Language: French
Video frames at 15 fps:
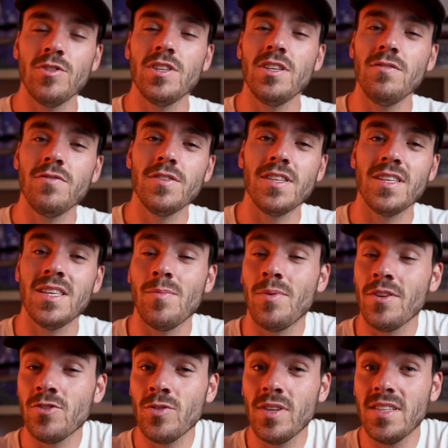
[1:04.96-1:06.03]
ce que je kiffe, c'est qu'il y a
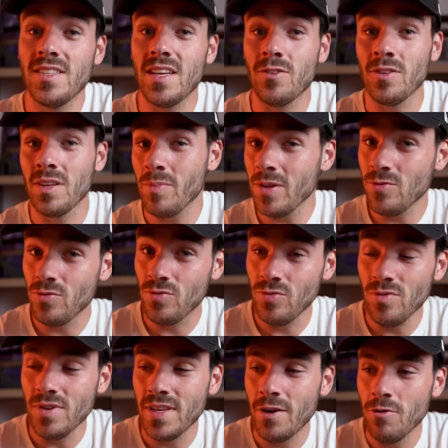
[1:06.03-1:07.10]
plein de gens qui s'y attendaient pas du
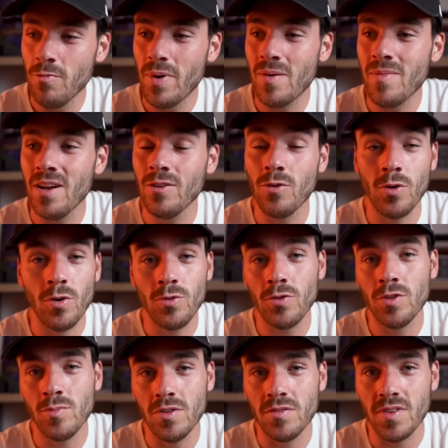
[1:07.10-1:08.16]
tout, il y a eu pas mal de
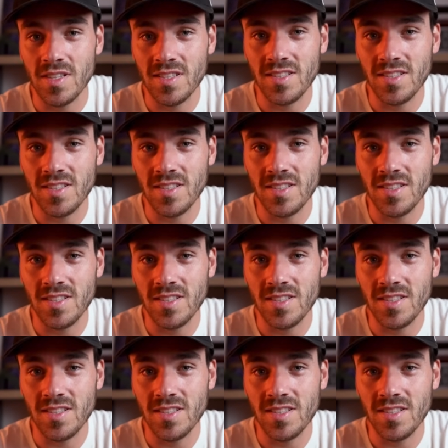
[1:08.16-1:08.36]
retournements de